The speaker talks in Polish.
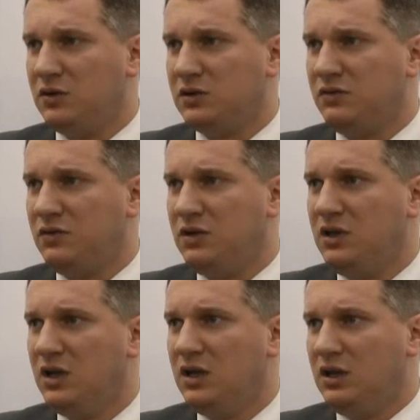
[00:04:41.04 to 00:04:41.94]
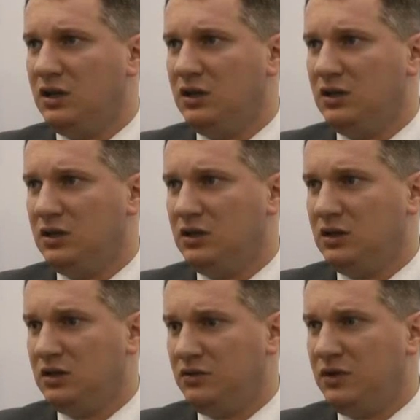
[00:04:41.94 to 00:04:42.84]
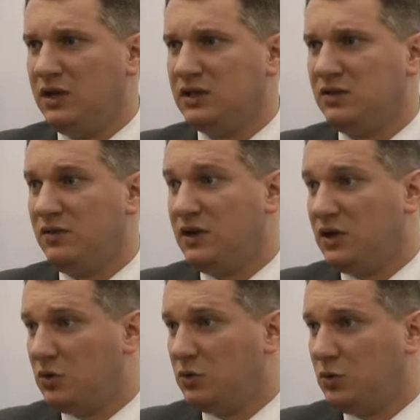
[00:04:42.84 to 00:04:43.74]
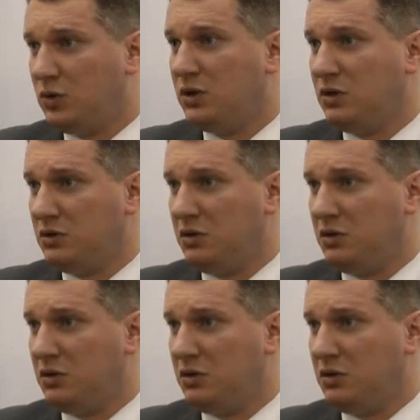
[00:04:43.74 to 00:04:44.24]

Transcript: filozofii E, finansowania kultury,